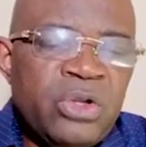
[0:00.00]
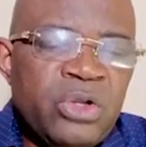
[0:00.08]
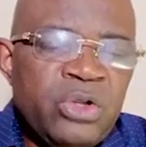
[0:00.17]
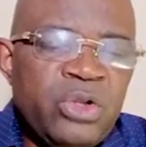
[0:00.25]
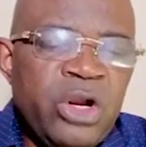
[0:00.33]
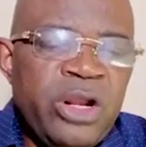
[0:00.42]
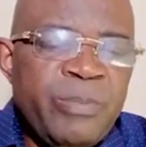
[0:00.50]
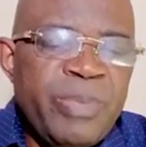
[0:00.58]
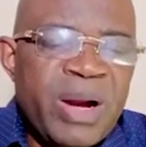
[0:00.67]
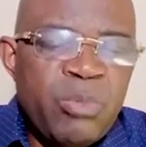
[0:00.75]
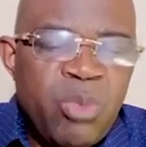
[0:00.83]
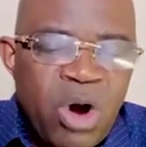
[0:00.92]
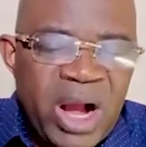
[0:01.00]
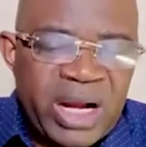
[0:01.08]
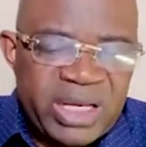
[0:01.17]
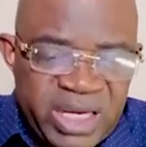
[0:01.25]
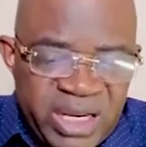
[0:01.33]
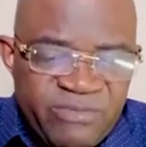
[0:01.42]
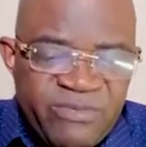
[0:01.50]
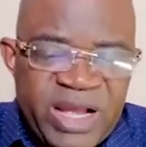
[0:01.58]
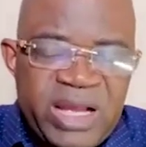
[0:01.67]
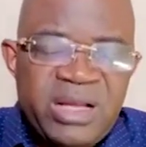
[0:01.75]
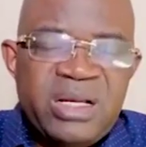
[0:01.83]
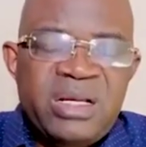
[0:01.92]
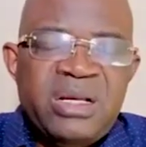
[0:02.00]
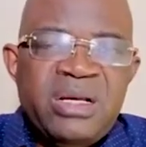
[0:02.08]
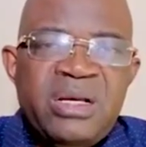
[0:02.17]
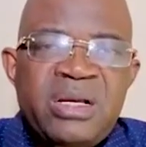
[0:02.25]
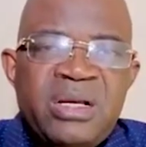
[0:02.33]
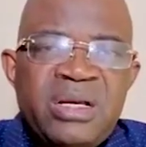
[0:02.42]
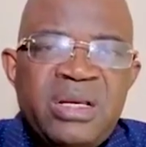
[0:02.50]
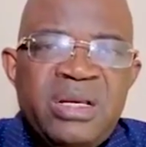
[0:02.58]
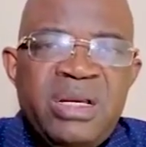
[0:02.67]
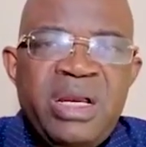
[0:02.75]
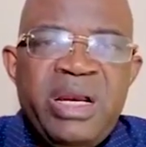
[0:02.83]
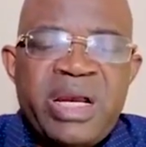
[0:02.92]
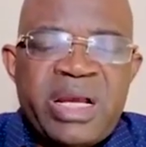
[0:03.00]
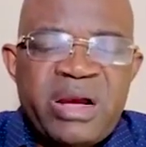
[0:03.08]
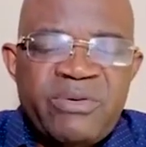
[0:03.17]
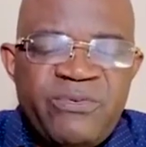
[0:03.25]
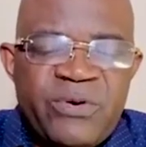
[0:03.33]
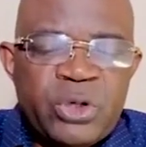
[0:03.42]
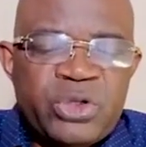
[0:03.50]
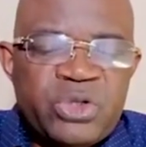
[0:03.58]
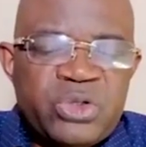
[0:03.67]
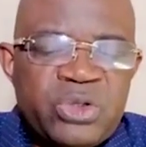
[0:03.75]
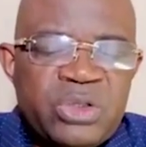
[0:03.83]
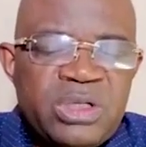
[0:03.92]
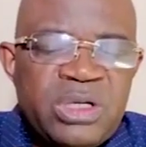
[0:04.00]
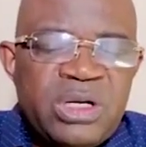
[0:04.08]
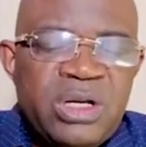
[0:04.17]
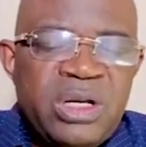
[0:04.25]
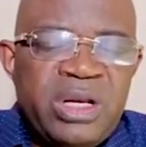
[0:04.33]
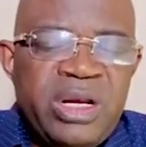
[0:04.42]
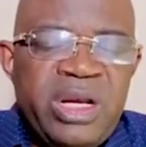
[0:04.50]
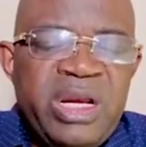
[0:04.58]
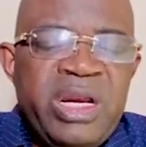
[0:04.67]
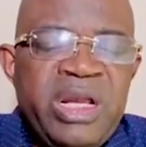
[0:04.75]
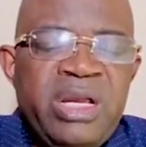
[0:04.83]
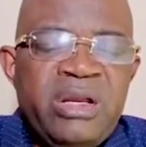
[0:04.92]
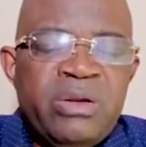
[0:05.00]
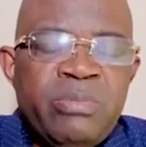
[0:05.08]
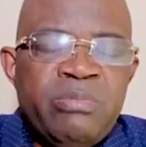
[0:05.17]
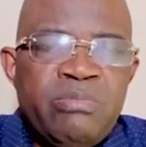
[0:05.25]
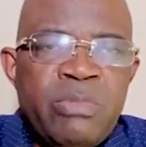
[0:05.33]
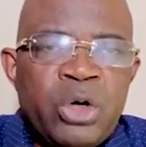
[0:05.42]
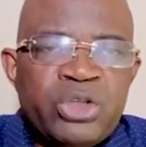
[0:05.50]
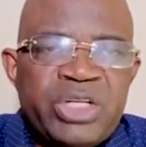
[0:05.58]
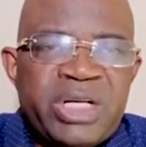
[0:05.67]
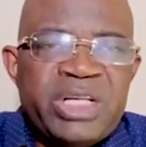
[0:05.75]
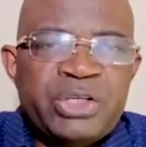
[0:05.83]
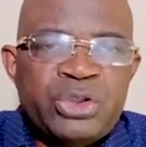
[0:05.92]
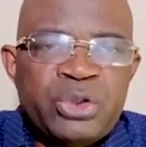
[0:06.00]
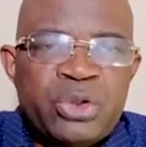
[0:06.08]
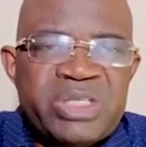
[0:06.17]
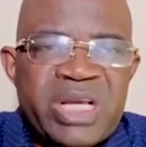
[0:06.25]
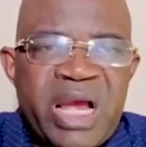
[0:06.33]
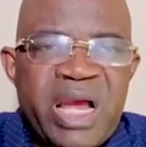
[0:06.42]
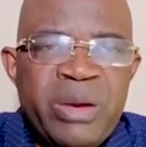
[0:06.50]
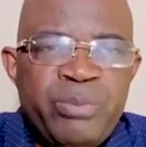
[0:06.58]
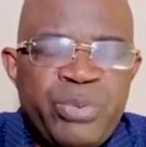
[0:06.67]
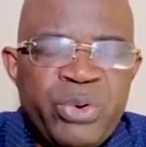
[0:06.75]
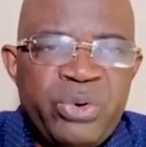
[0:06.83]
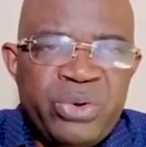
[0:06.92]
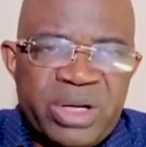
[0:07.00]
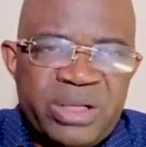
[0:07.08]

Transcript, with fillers: de ne pas boire ni vin, ni liqueur forte, ni manger des choses impures.